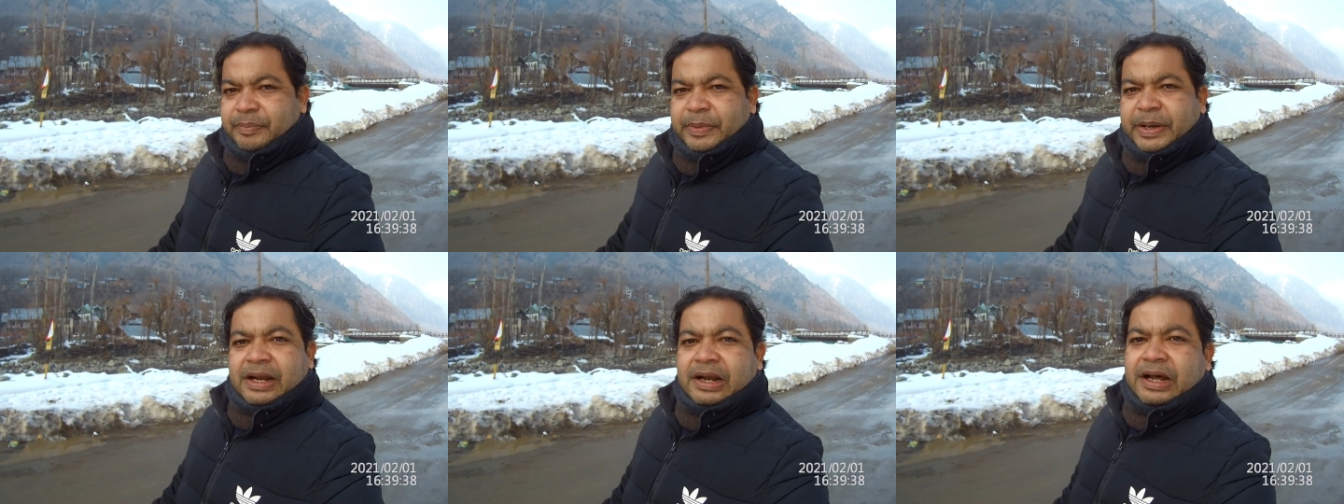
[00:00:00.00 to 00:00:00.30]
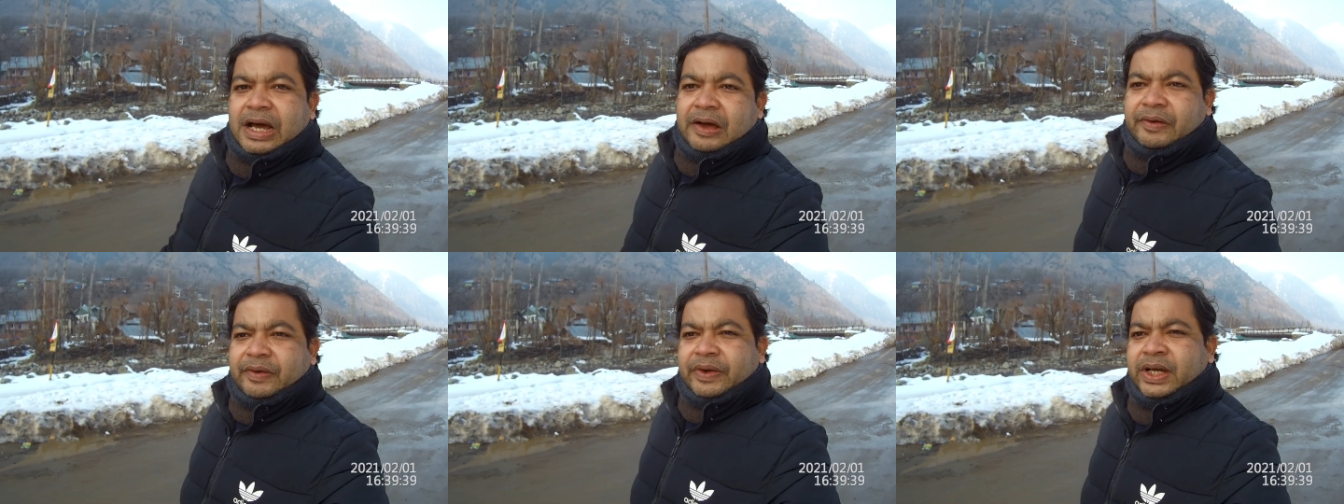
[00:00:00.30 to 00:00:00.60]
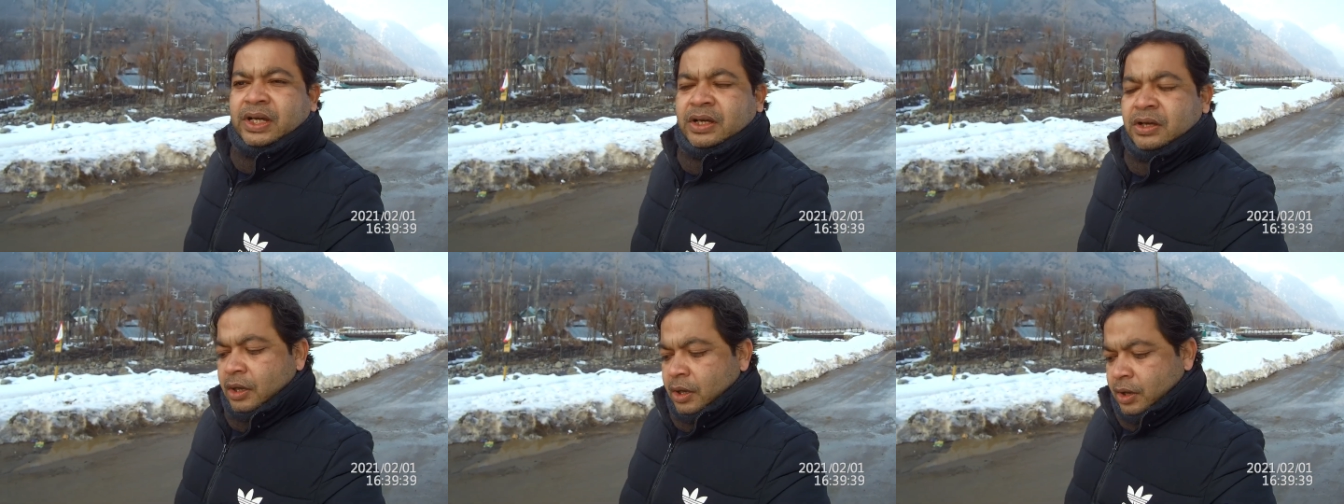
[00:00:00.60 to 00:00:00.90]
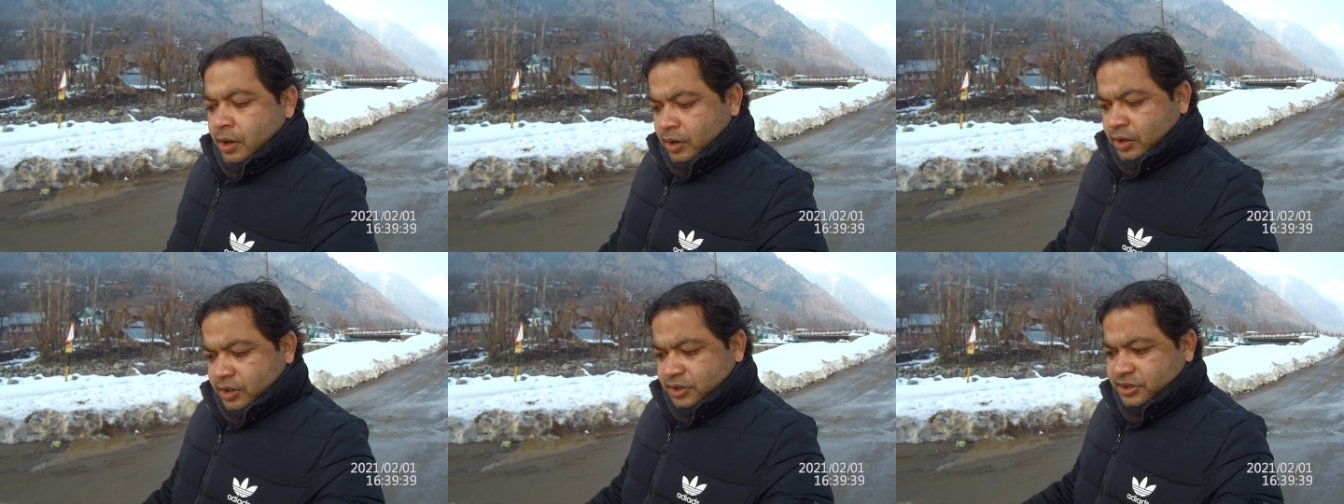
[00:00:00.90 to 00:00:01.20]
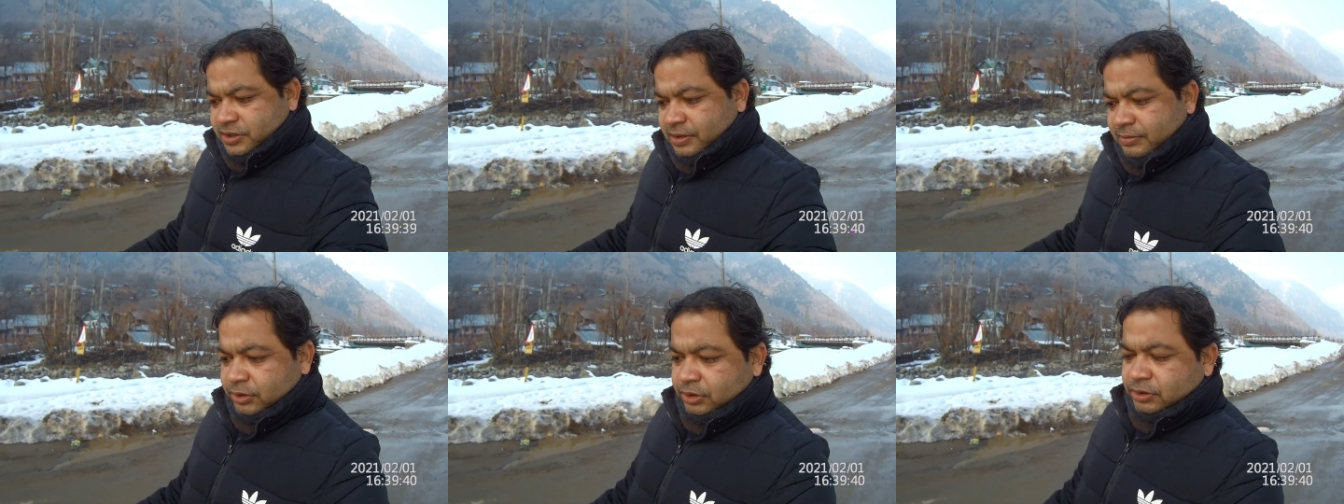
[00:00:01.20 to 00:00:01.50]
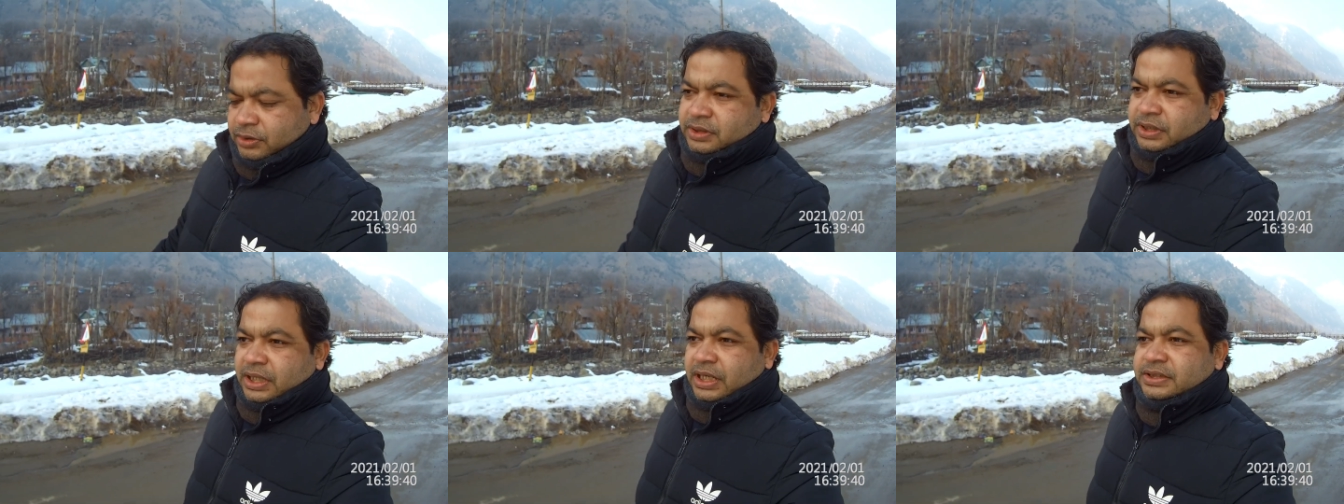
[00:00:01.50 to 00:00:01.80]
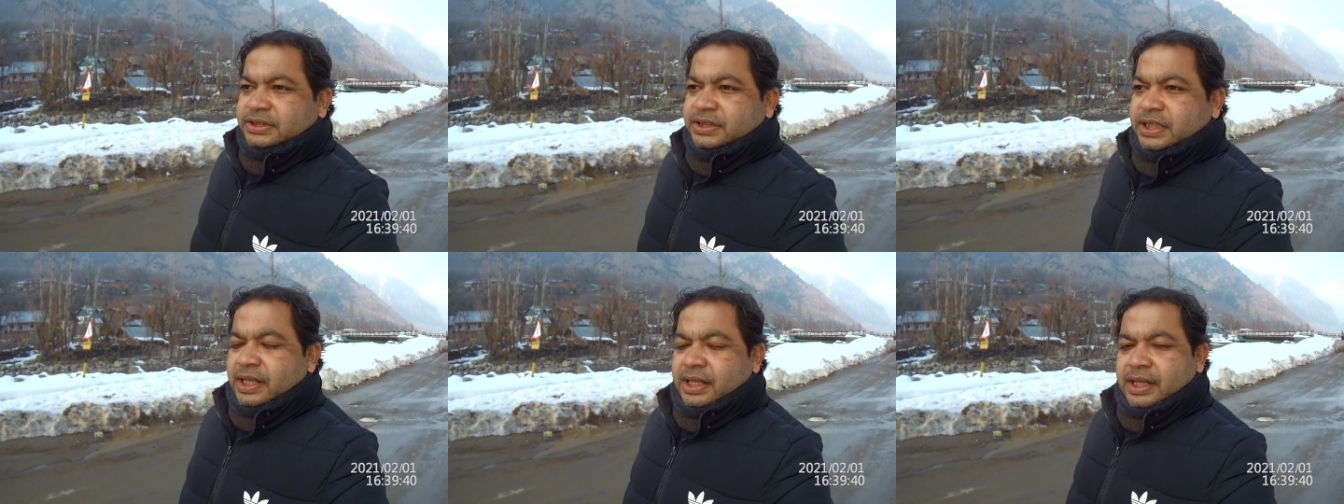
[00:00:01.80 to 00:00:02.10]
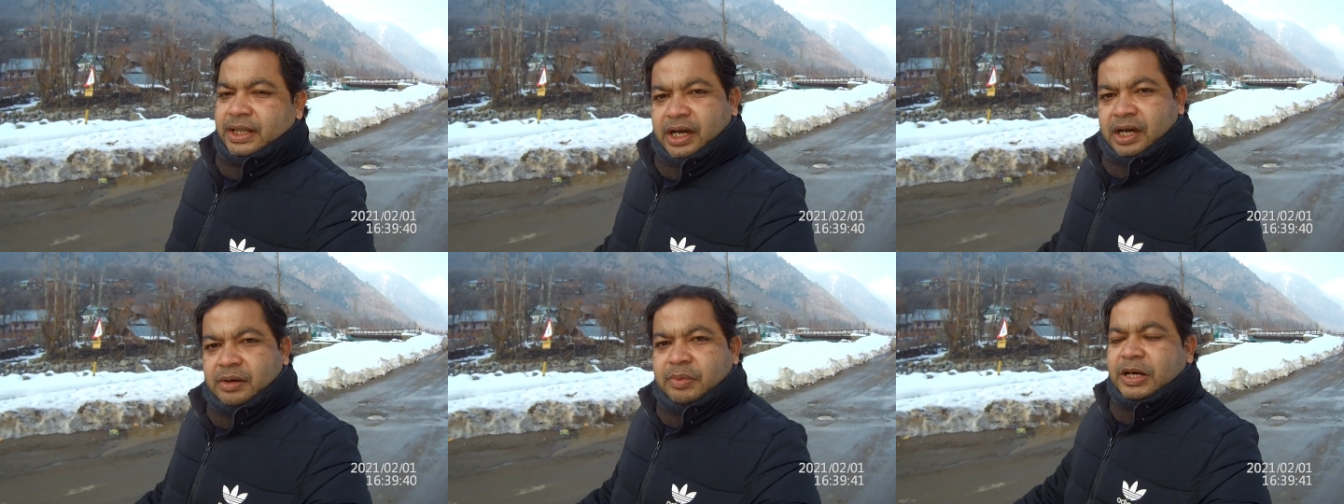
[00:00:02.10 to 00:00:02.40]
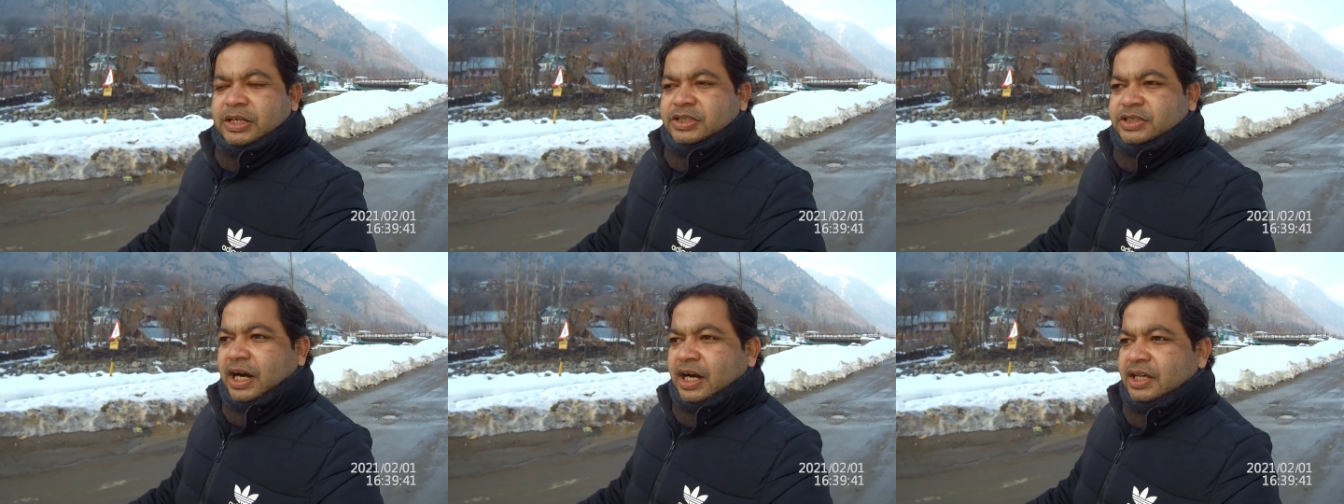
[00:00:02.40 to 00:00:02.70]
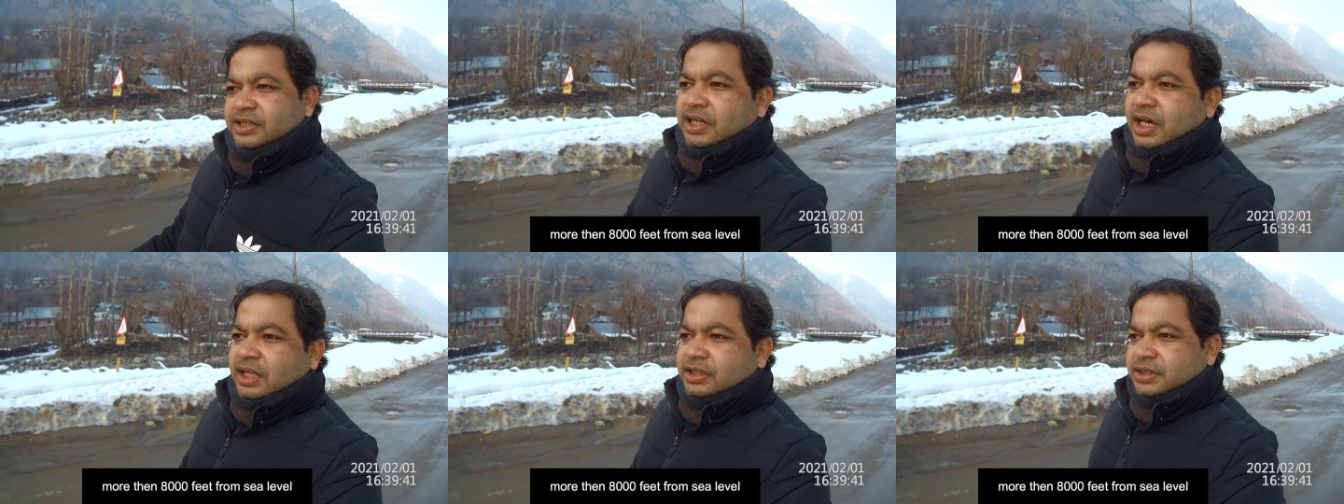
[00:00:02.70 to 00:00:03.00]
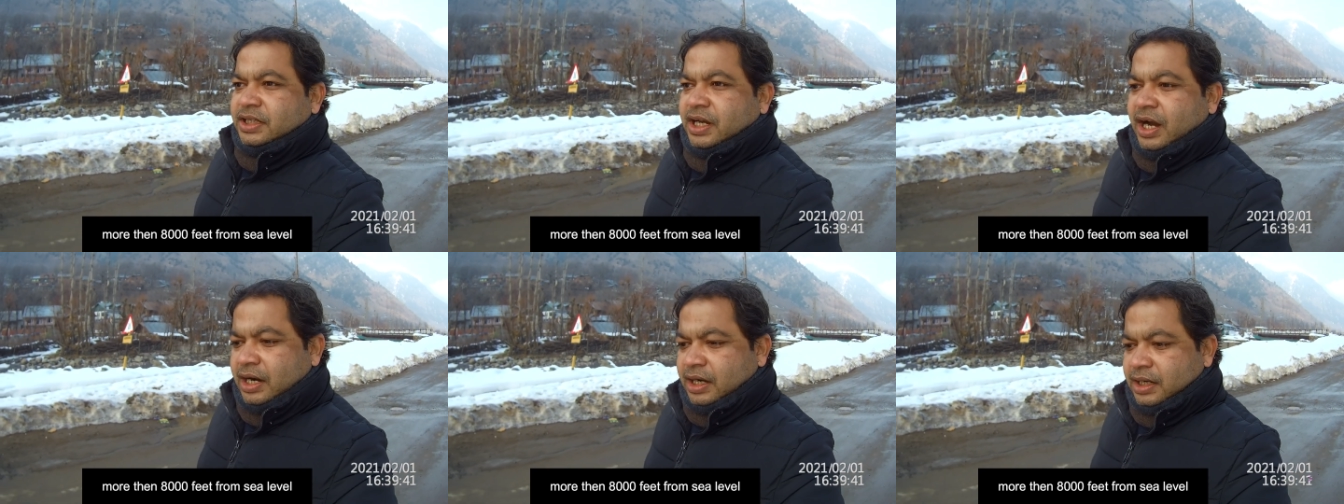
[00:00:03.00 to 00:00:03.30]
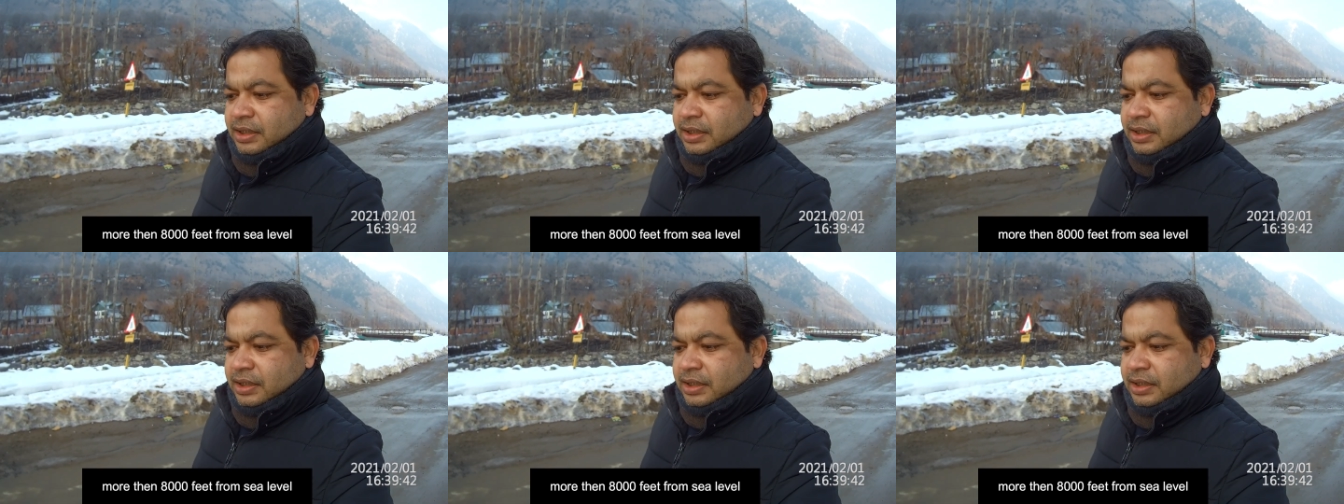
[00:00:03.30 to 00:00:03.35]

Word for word: पहलगाँव है और समुद्र तल से लगभग साढ़े सात से आठ